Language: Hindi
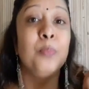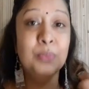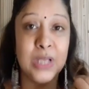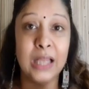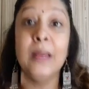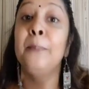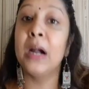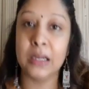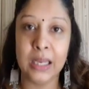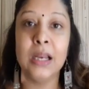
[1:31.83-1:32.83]
ज्यादा
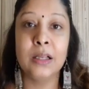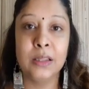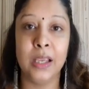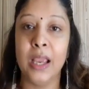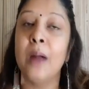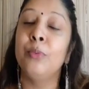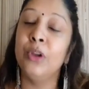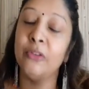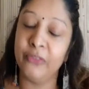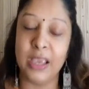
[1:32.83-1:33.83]
पकने लगते हैं आप
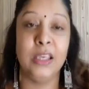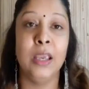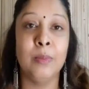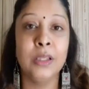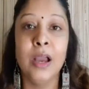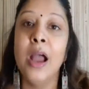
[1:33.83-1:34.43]
उन्हें फेंकिए मत